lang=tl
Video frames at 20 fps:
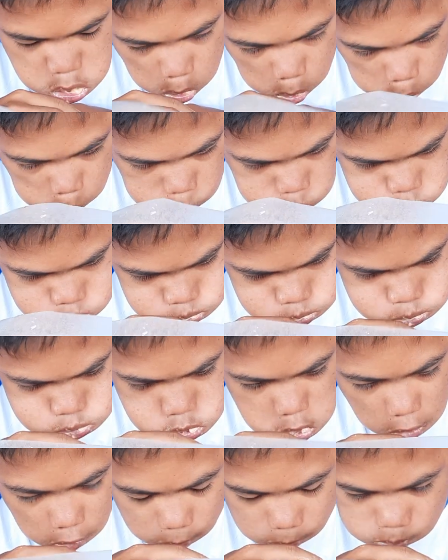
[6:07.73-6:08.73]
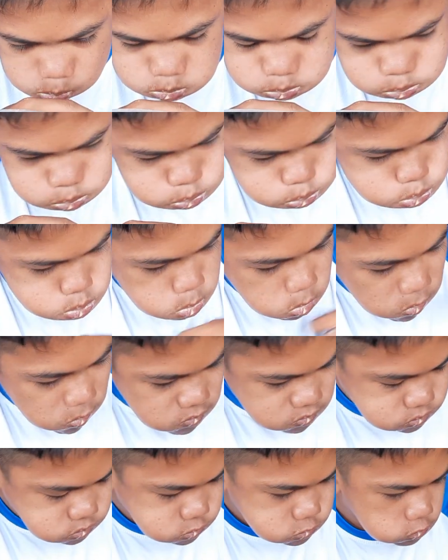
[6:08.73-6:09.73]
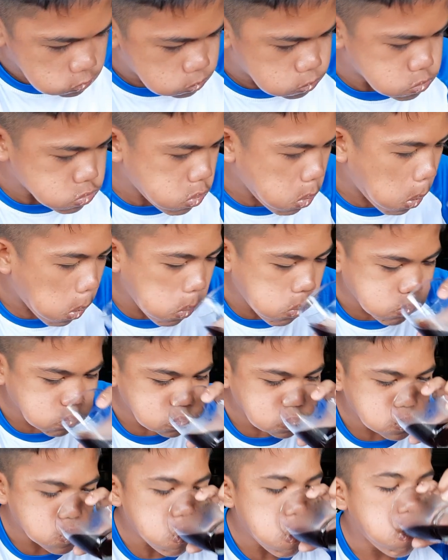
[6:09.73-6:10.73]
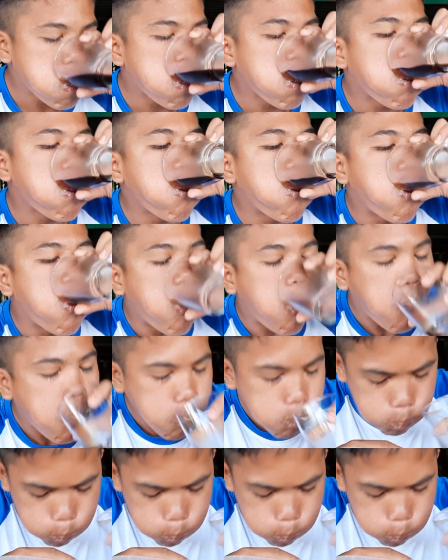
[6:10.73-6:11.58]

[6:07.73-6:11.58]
5 yung soft drinks ha. 4, 3, 2, 1, 0.